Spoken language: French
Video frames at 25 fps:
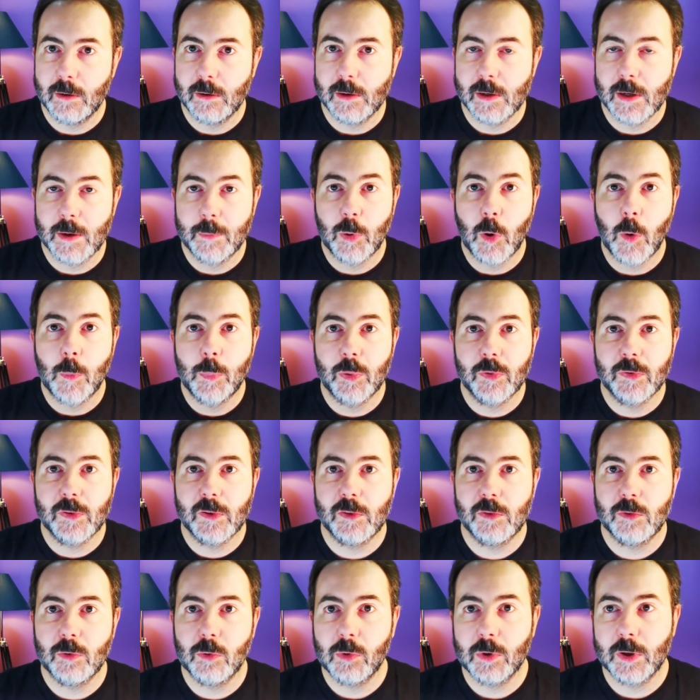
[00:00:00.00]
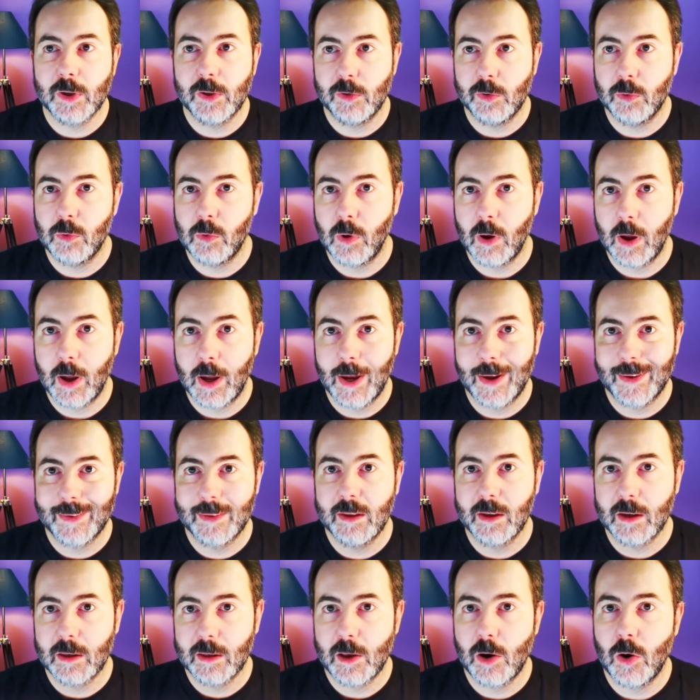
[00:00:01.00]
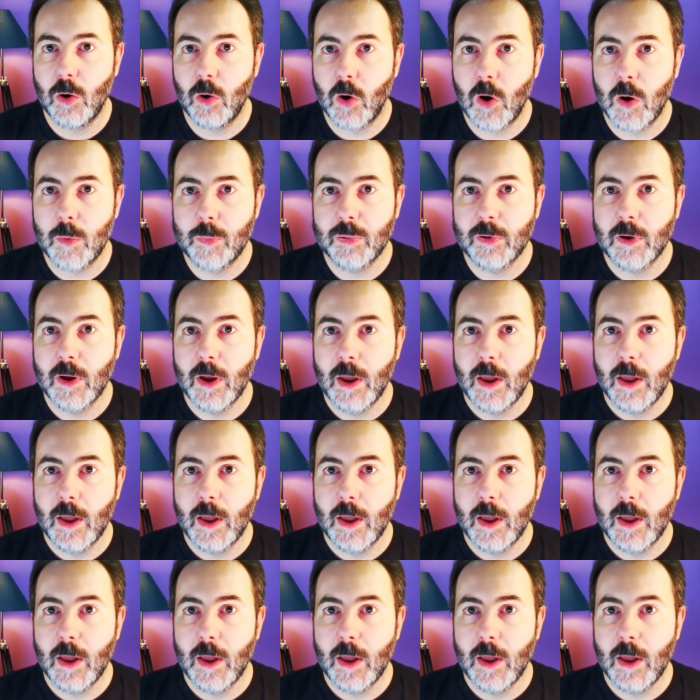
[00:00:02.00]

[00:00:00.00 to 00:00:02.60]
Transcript: les propositions qui sont internes à l'Europe